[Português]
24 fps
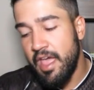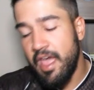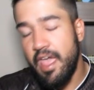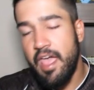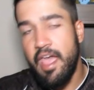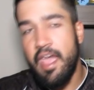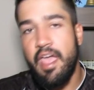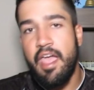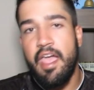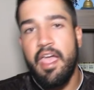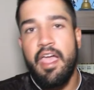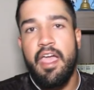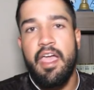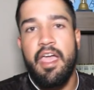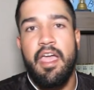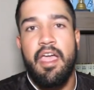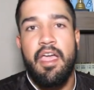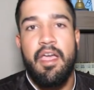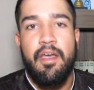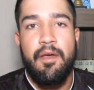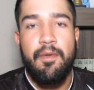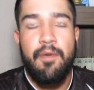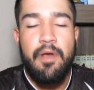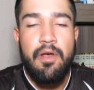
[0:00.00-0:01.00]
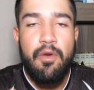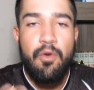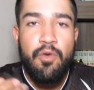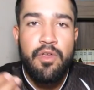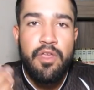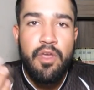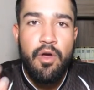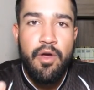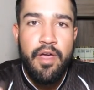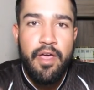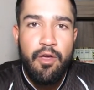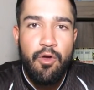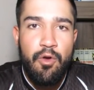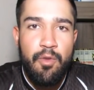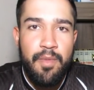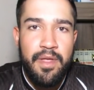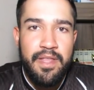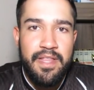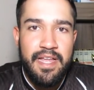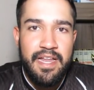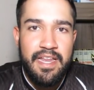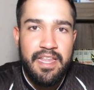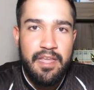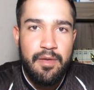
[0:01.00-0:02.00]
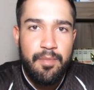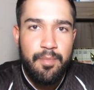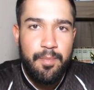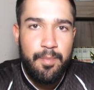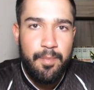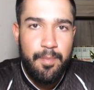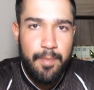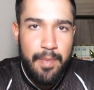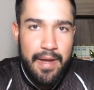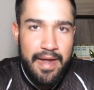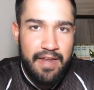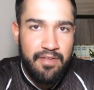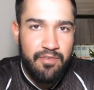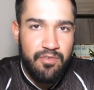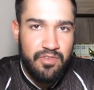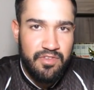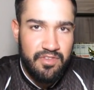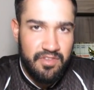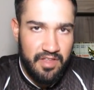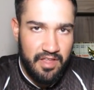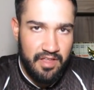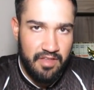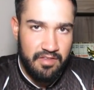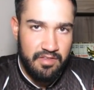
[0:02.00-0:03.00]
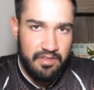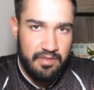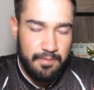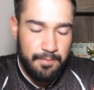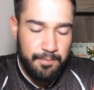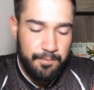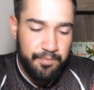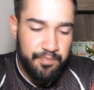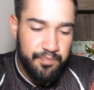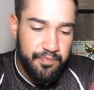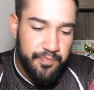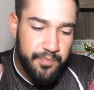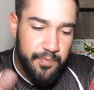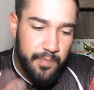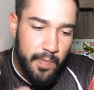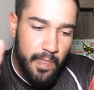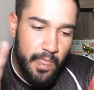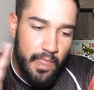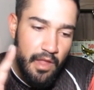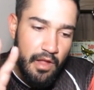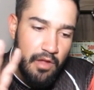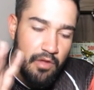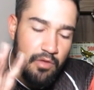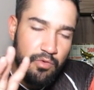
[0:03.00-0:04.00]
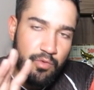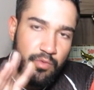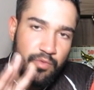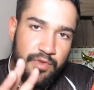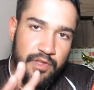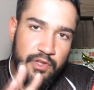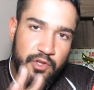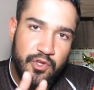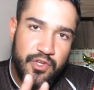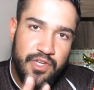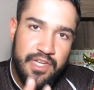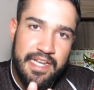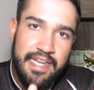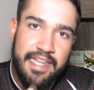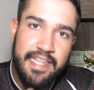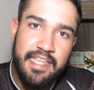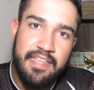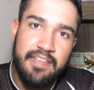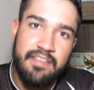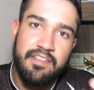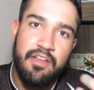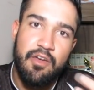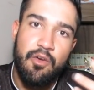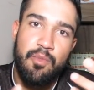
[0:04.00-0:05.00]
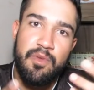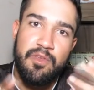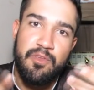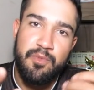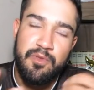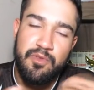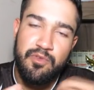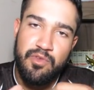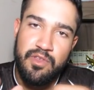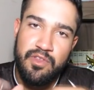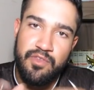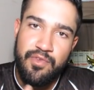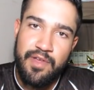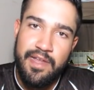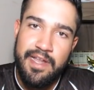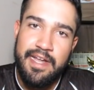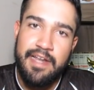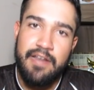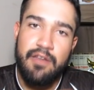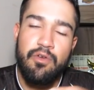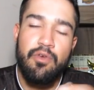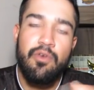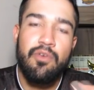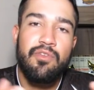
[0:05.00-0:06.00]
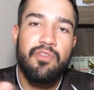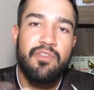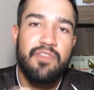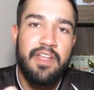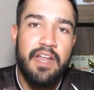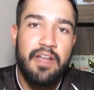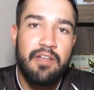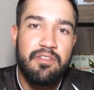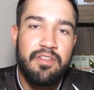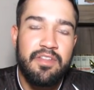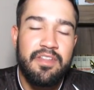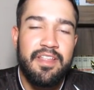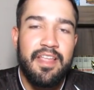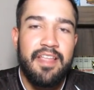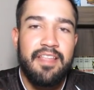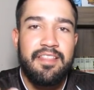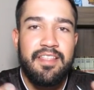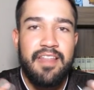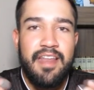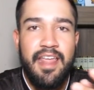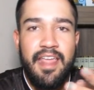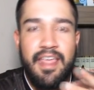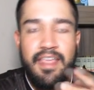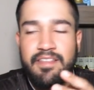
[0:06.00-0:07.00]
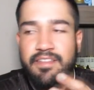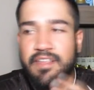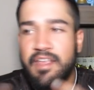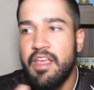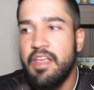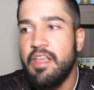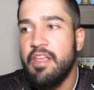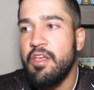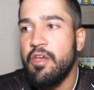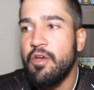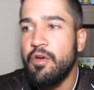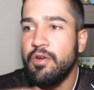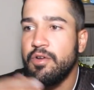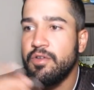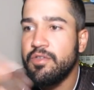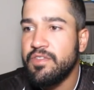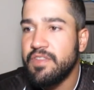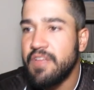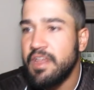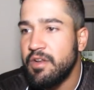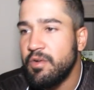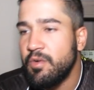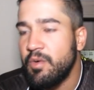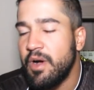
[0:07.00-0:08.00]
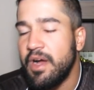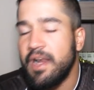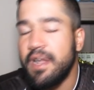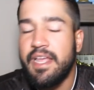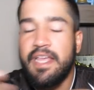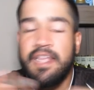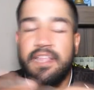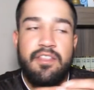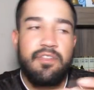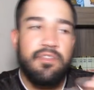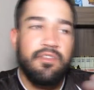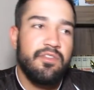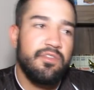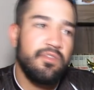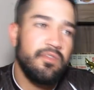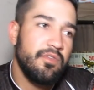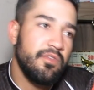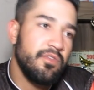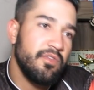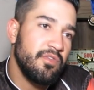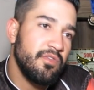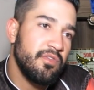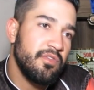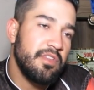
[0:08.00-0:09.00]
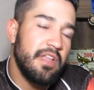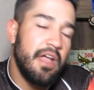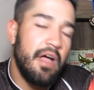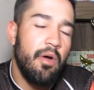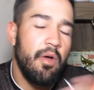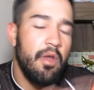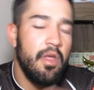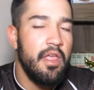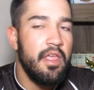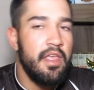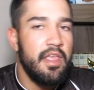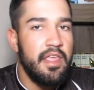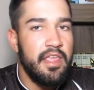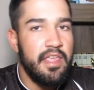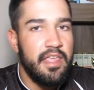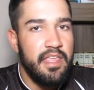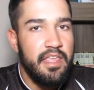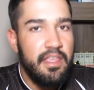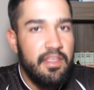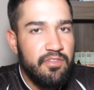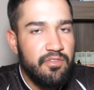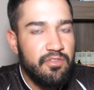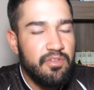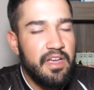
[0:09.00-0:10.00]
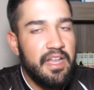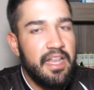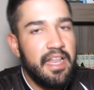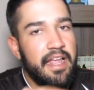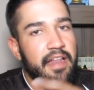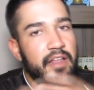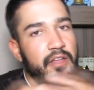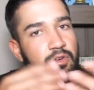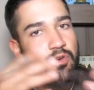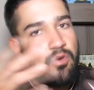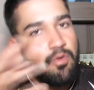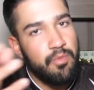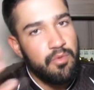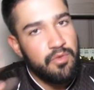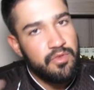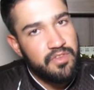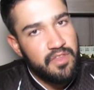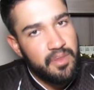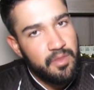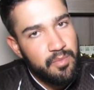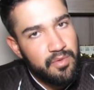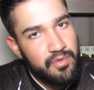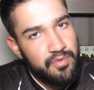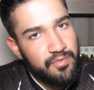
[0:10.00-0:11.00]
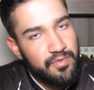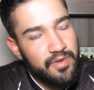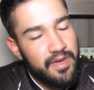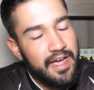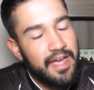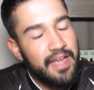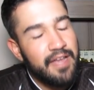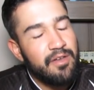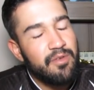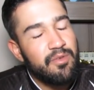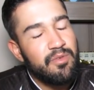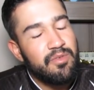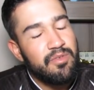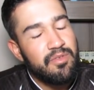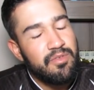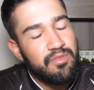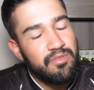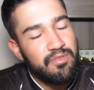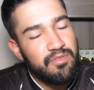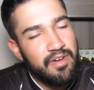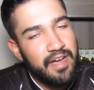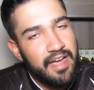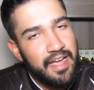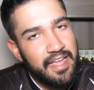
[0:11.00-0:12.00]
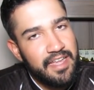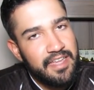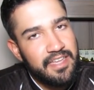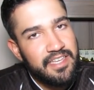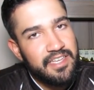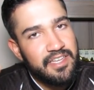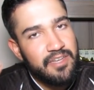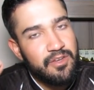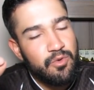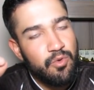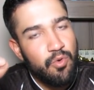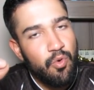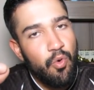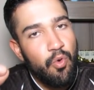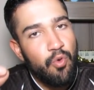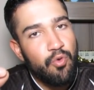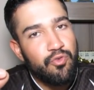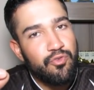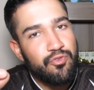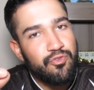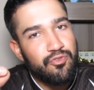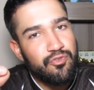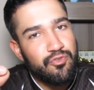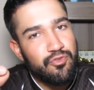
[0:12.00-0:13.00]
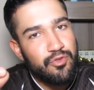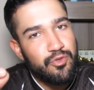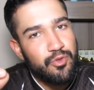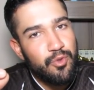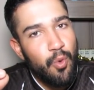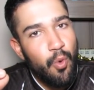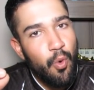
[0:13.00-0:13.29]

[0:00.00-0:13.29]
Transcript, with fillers: é, o que eu recomendaria para vocês no vídeo de linhas, algumas pessoas falaram, eu uso 0,33, eu uso 0,40, eu uso, uso tal. Isso, galera, como eu sempre falo, vai de gosto,